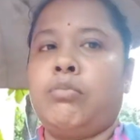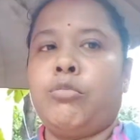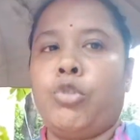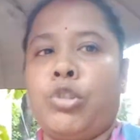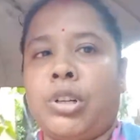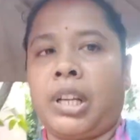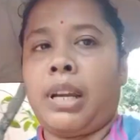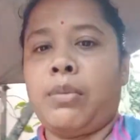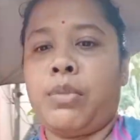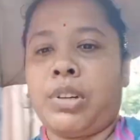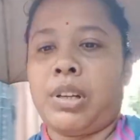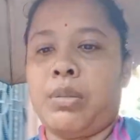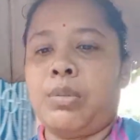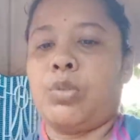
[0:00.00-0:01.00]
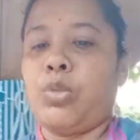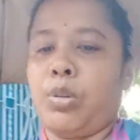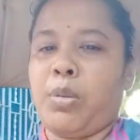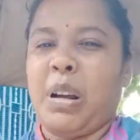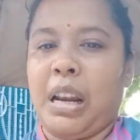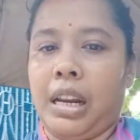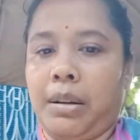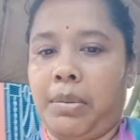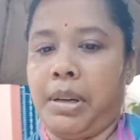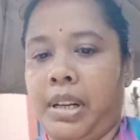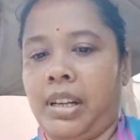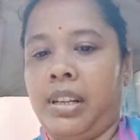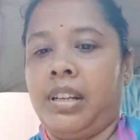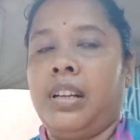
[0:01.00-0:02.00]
মনটা কেমন কেমন করবো ভালো লাগবে না